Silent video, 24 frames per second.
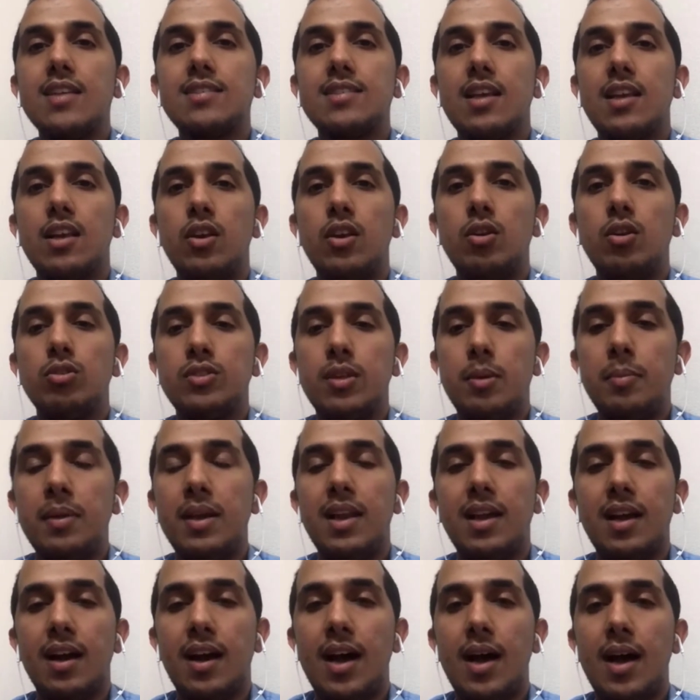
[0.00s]
حصل انه
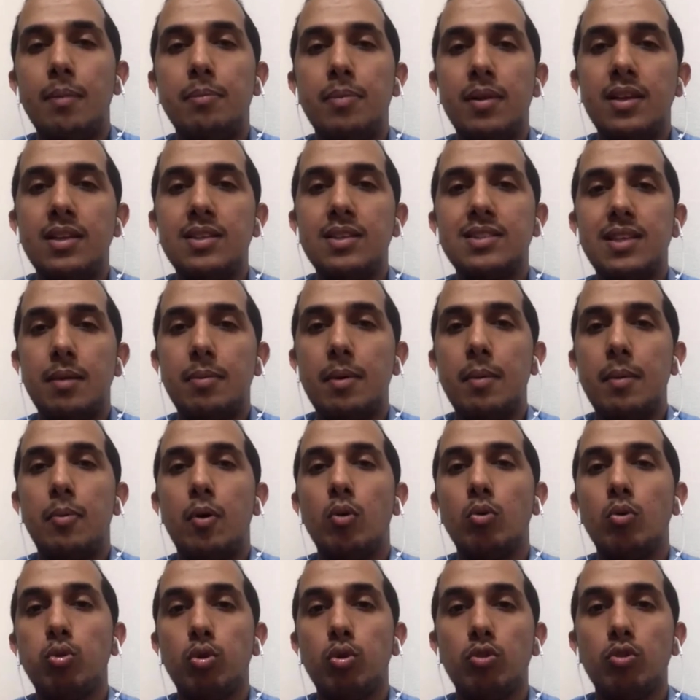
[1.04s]
زميلي غاب
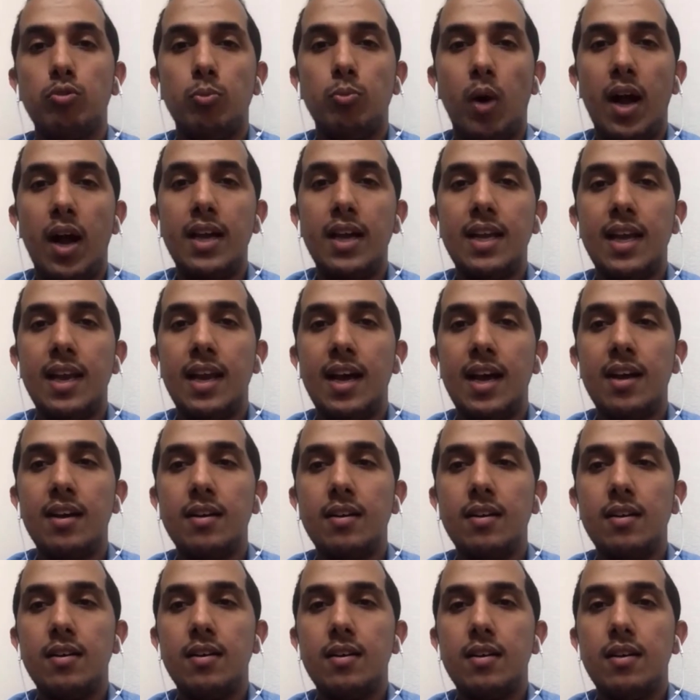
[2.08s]
لسبب او ظروف
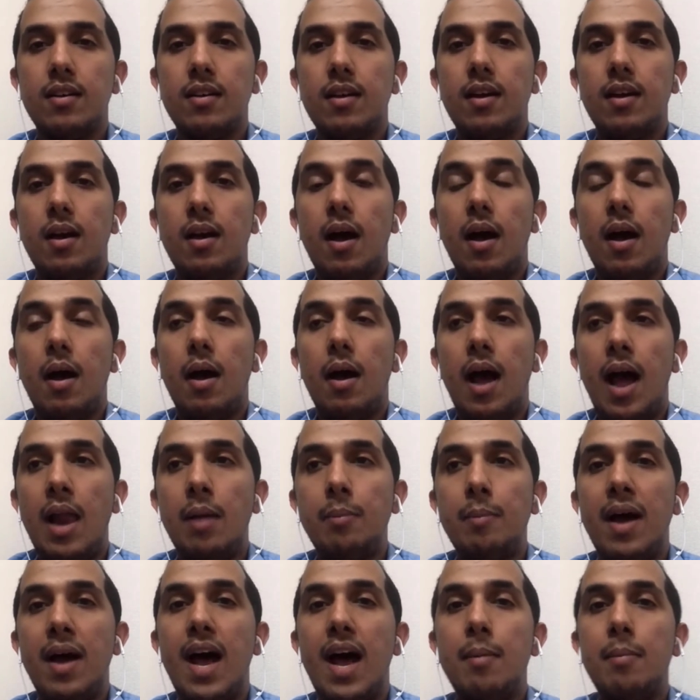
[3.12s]
معينه
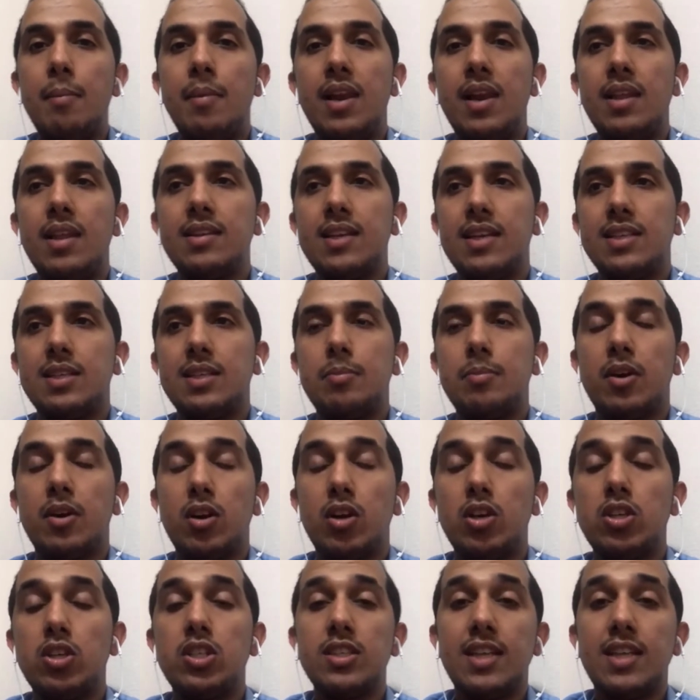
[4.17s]
المهام اللي
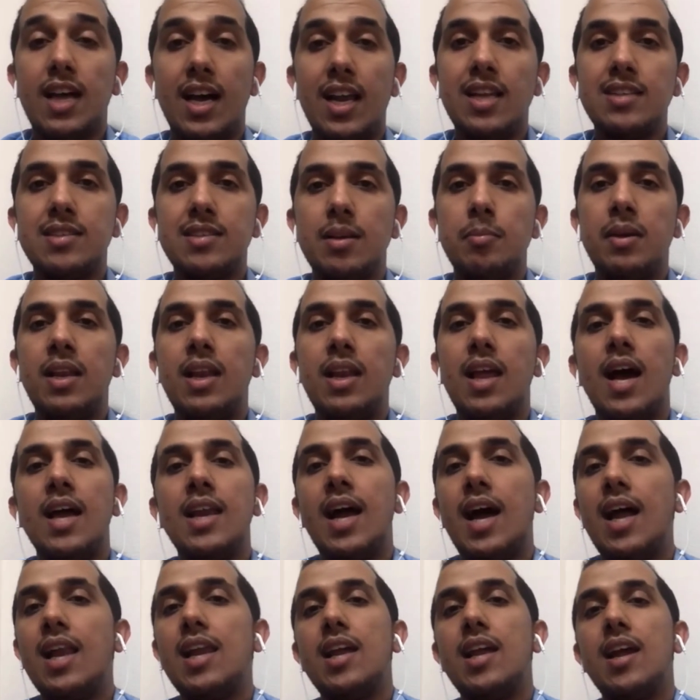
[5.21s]
تعتبر urgent على
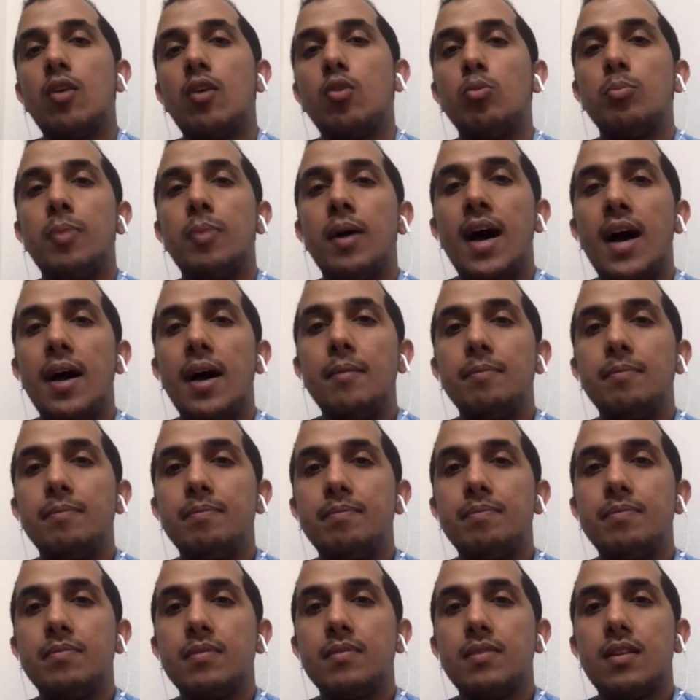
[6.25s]
زميلي انا علي اقوم
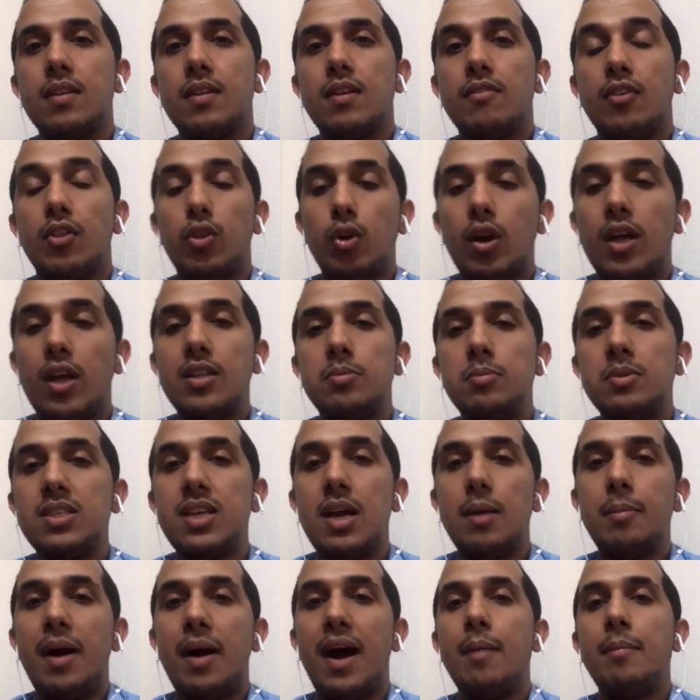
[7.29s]
بها فضل
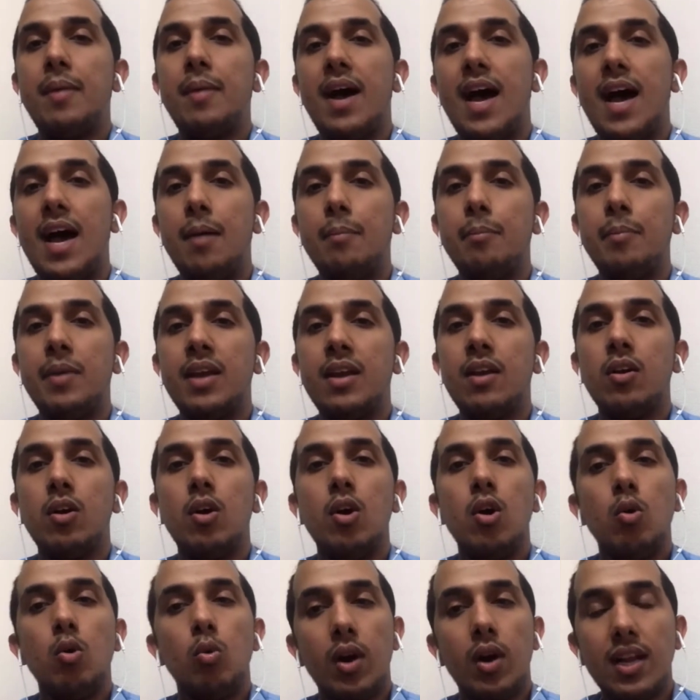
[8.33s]
ادمجها مع
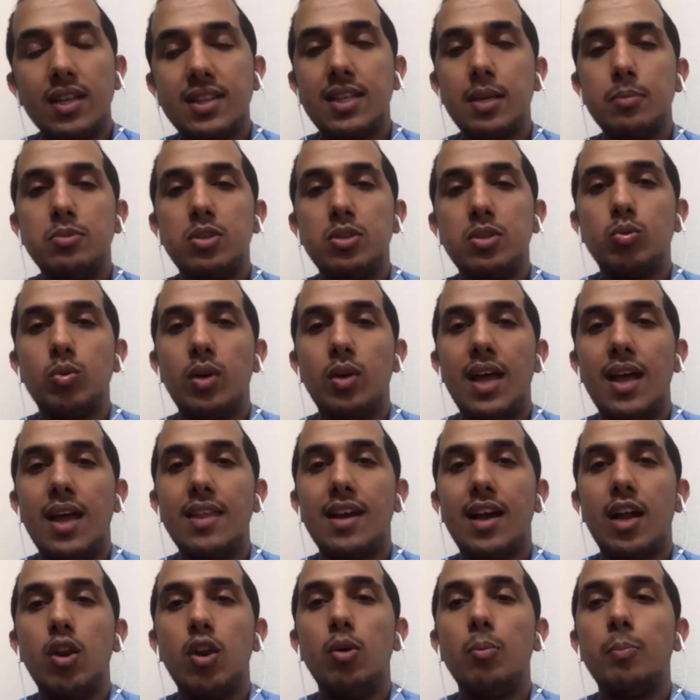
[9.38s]
مهامي ورتب
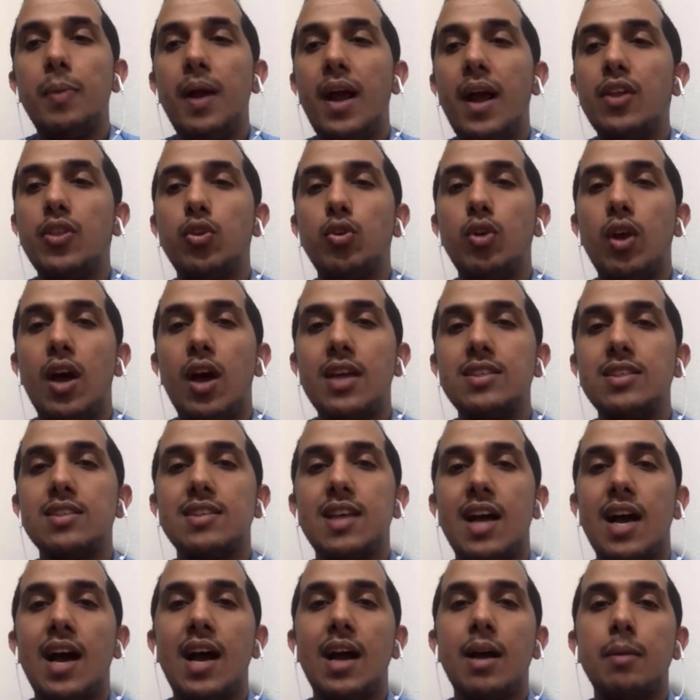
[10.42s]
جدولي هذيك اليوم بحيث
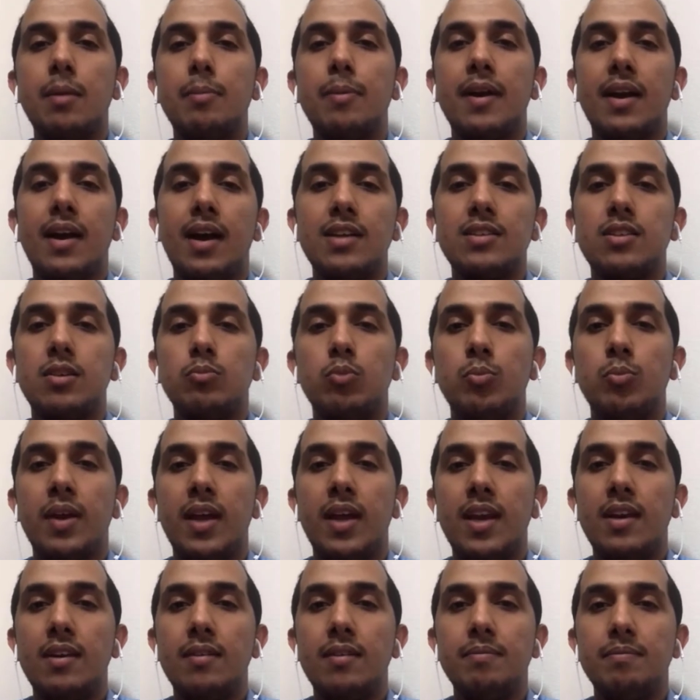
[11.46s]
انه انجز اكبر قدر
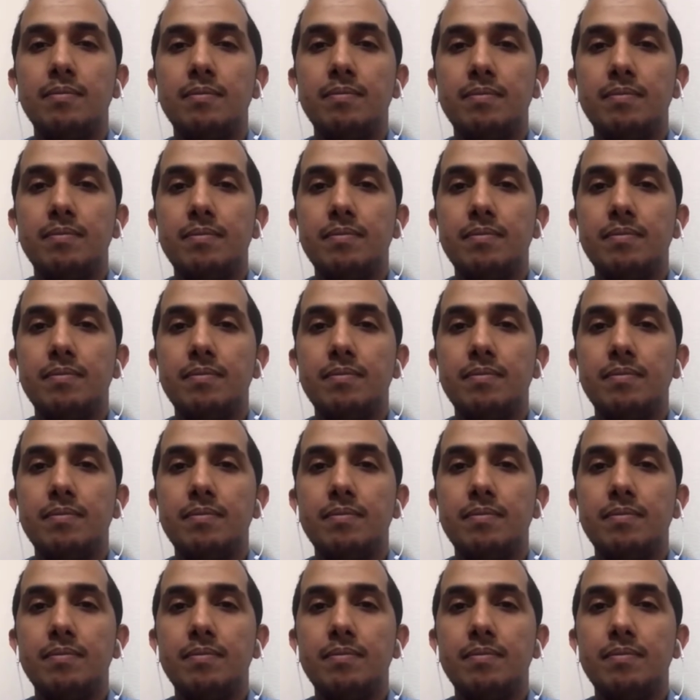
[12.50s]
ممكن